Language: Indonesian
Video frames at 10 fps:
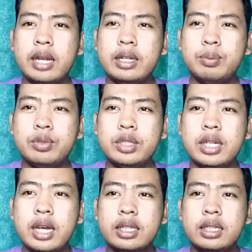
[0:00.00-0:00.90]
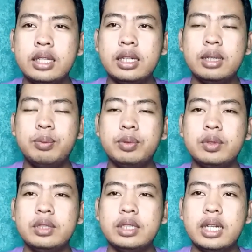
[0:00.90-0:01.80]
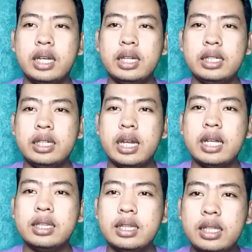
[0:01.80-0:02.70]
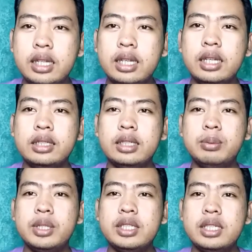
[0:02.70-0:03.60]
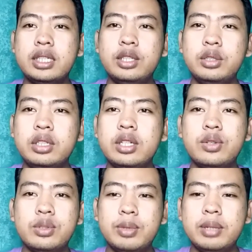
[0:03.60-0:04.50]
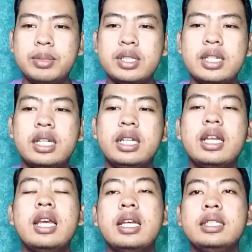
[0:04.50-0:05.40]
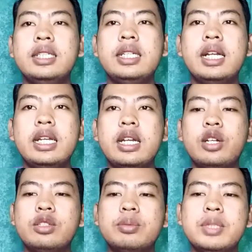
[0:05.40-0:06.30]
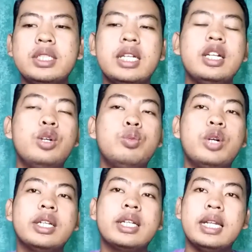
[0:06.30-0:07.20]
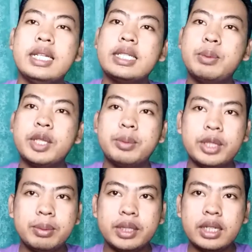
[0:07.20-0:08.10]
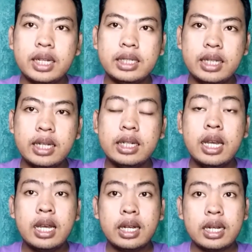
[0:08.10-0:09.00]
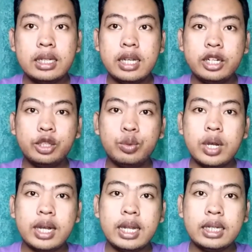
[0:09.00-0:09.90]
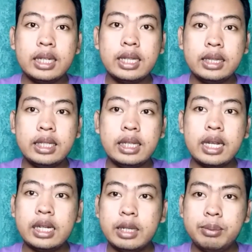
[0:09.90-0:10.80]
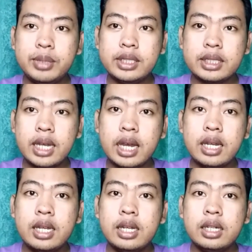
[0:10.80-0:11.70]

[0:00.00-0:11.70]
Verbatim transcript: ada punya hat, uh, kayak iri hati, jadi benci gitu, nauzubillah min zalik. Jadi kalian harus menjaga hubungan kalian sama teman-teman kalian karena di hari tua nanti kalian bisa